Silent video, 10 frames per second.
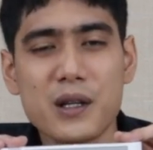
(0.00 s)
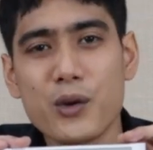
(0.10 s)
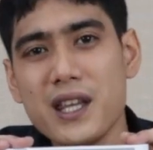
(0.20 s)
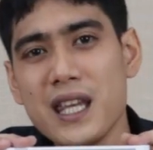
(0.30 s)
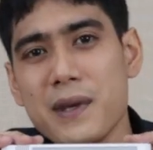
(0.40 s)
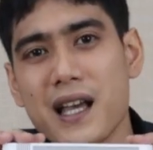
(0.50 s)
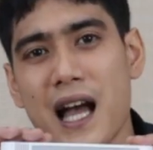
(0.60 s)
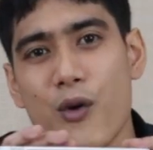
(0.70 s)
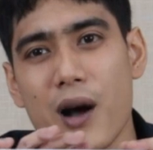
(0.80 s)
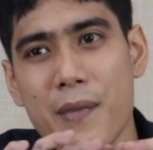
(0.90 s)
โดยที่มี
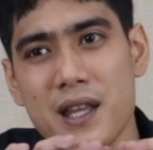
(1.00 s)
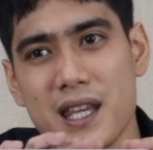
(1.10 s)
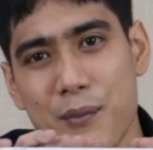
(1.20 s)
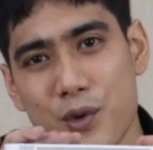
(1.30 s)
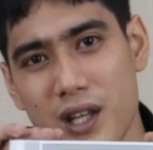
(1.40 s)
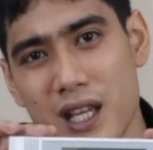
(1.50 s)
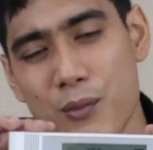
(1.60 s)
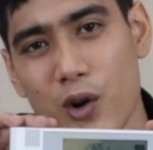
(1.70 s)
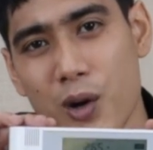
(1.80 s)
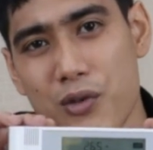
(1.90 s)
ค่าความแม่นยำอยู่ที่
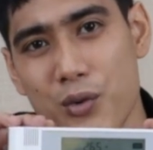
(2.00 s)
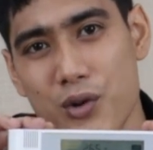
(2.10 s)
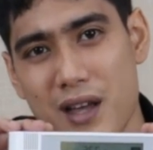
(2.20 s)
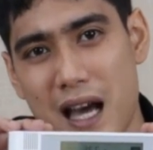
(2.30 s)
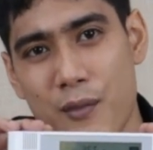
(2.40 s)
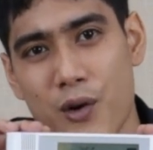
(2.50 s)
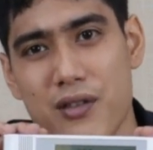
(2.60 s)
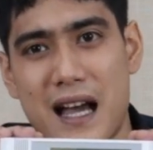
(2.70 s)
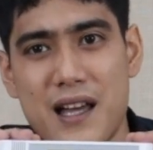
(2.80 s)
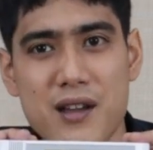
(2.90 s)
บวกลบ0.3อง
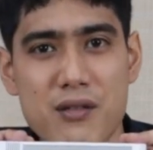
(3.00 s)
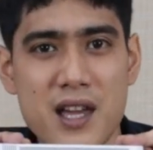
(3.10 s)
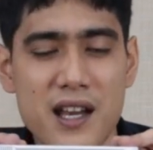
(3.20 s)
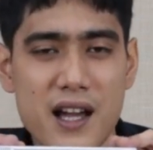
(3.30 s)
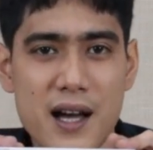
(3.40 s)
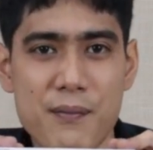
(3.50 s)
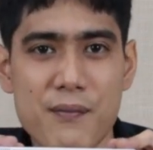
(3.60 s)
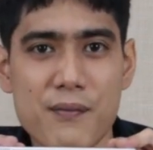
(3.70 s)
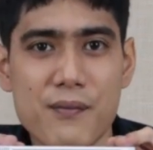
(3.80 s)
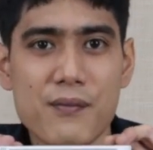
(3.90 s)
ศาเซลเซียสนะครับ
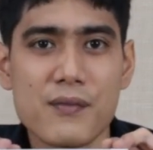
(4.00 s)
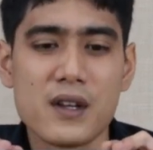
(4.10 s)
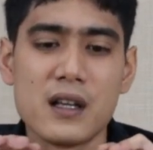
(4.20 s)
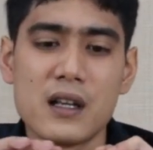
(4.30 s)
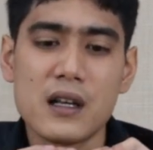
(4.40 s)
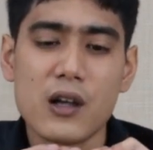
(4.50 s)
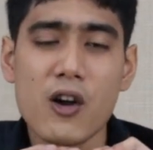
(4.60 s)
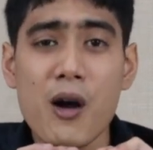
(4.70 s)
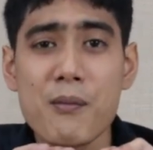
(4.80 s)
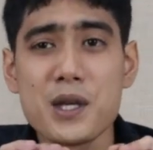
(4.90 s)
แล้ว
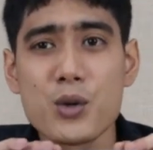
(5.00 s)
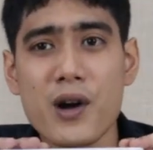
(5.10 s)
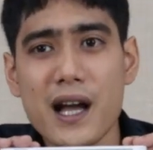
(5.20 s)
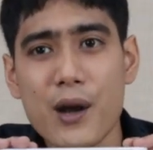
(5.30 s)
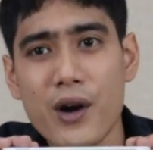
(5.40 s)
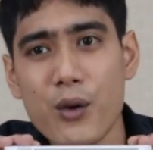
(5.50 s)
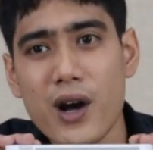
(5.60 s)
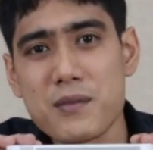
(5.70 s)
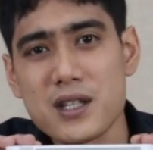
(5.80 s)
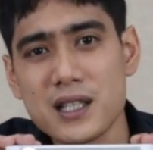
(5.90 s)
ก็มีช่วงการวัดค
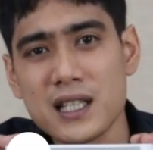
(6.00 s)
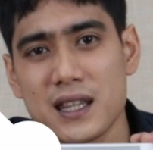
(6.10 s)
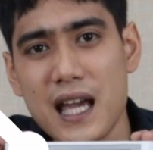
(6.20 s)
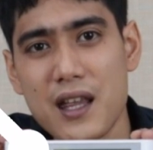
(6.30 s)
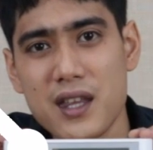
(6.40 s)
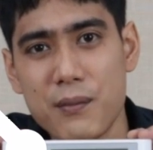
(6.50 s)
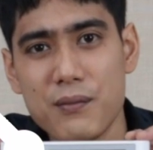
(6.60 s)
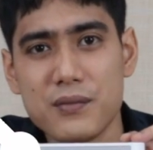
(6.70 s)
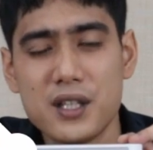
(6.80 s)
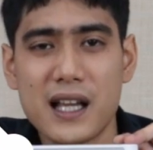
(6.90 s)
วามชื้นตั้งแต่
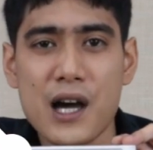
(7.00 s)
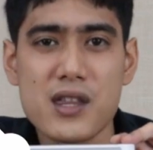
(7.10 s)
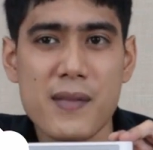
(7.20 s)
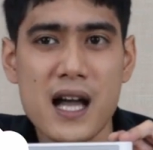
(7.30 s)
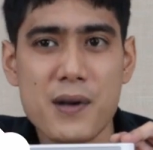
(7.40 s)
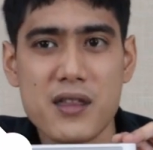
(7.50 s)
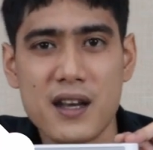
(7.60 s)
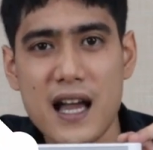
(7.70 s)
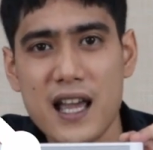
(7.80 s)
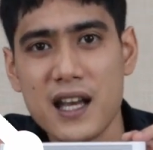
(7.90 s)
10ถึง
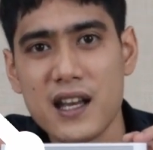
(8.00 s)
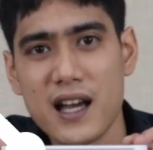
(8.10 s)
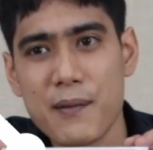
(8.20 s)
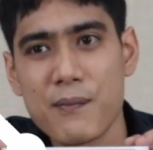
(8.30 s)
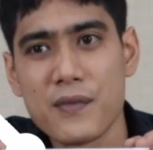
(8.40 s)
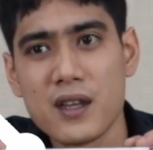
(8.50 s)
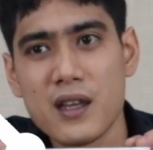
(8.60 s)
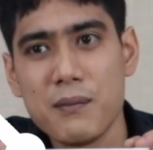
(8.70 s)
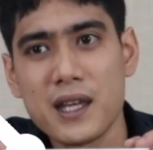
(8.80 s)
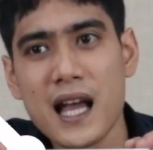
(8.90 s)
95% RH นะครับ
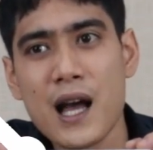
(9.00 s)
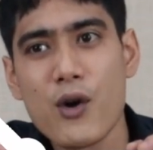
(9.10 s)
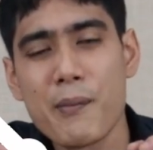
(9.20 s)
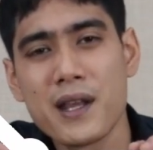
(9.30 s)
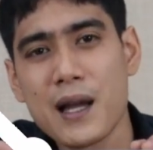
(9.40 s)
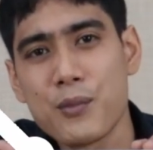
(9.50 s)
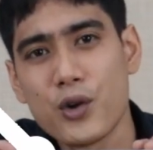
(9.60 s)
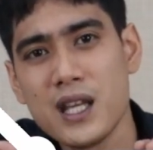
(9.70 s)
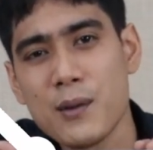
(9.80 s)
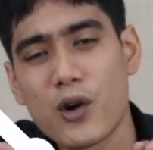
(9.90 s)
มีค่าความแม่นยำอ
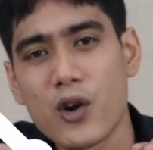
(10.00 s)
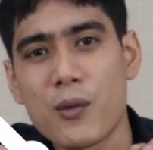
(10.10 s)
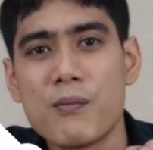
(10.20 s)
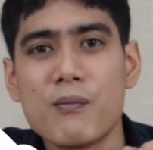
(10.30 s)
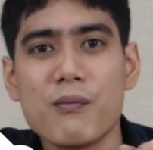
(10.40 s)
ยู่ที่บวกลบ